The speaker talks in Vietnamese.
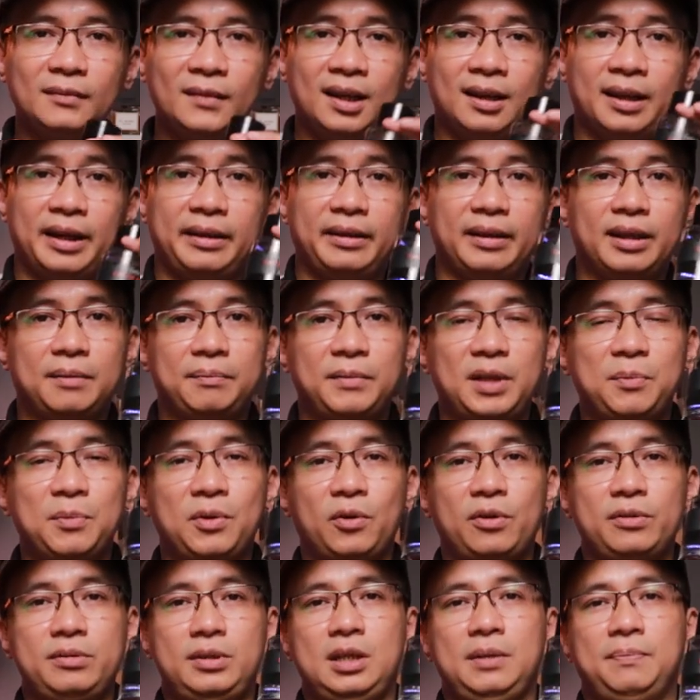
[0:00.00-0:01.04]
anh em nếu mà
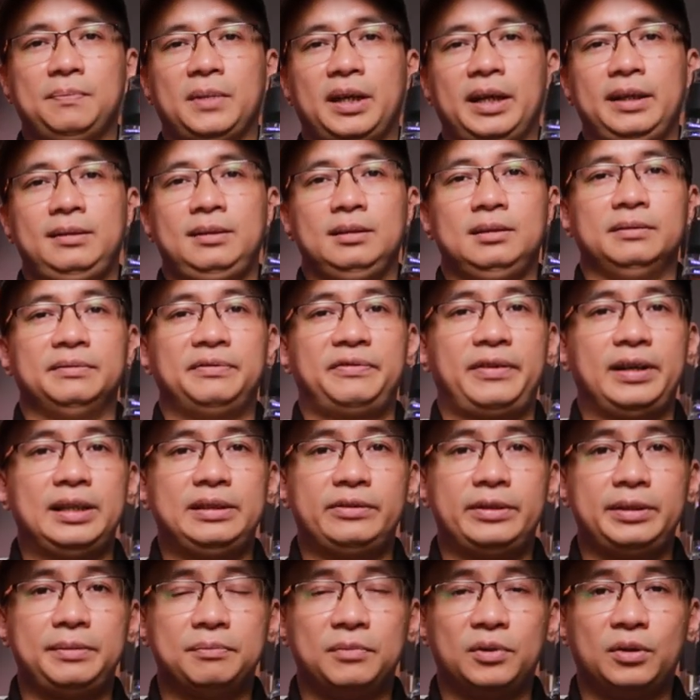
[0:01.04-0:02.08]
có dịp hãy thử
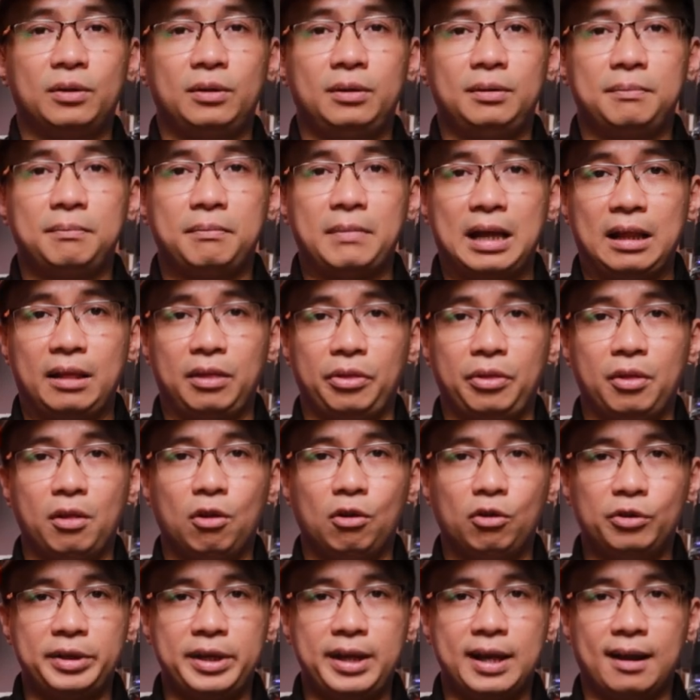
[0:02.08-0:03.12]
Frederic Malle
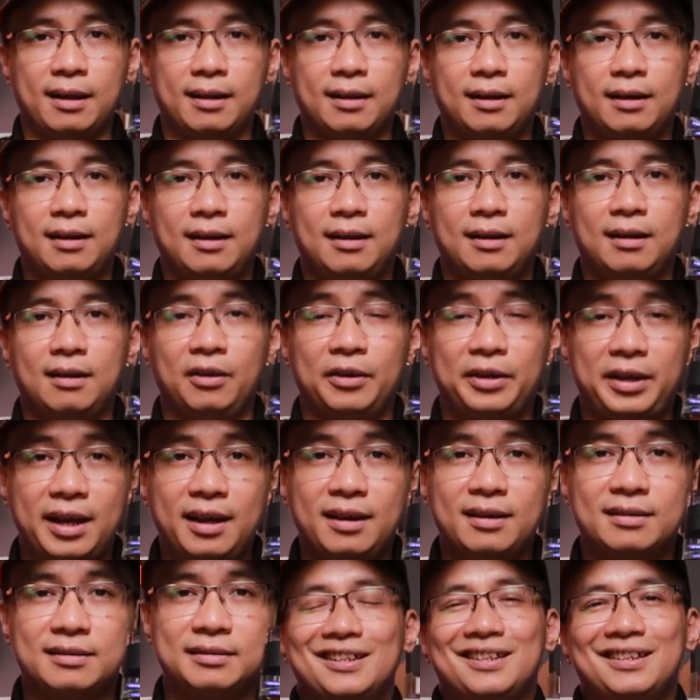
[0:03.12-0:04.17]
Macalonia. Ok.
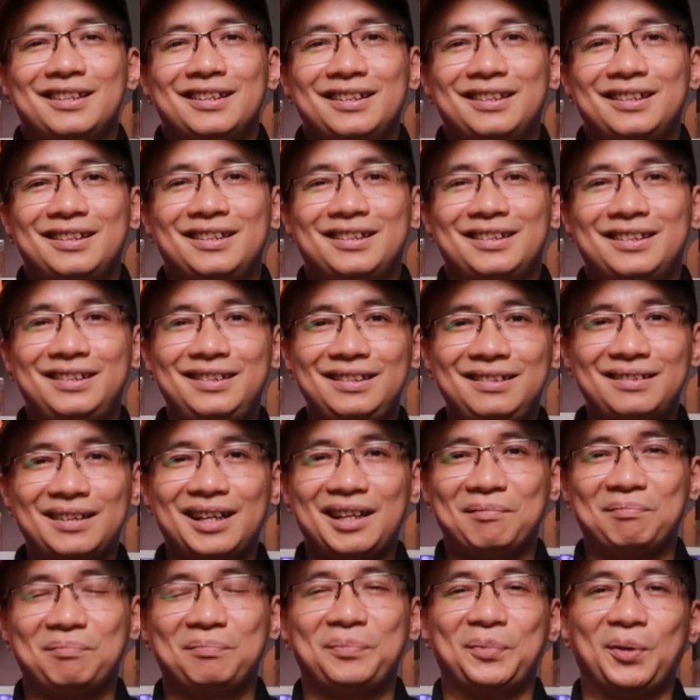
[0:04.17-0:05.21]
thứ
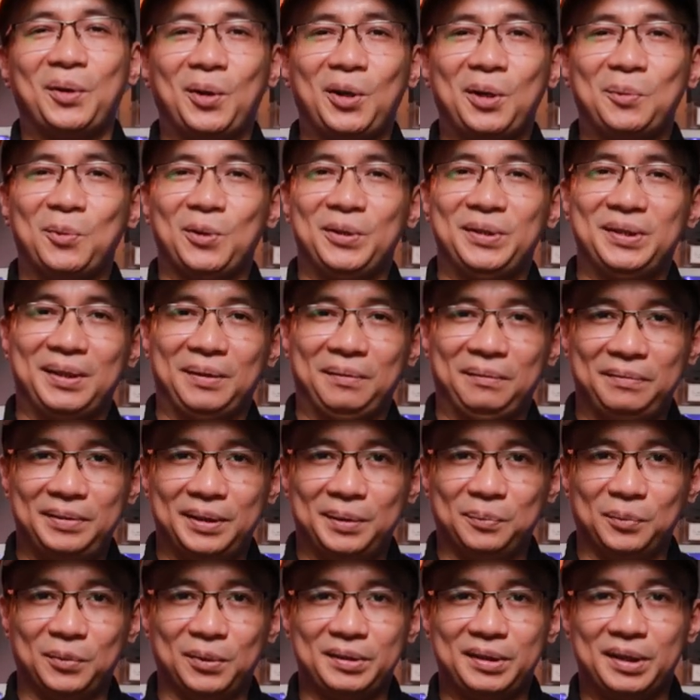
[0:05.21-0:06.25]
năm đó là một sản
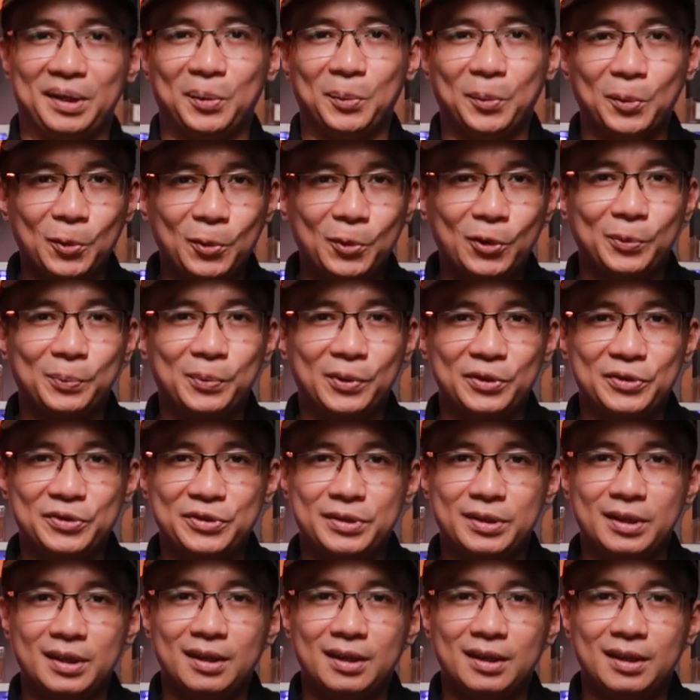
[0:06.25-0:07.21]
phẩm của nhà Hugo Boss.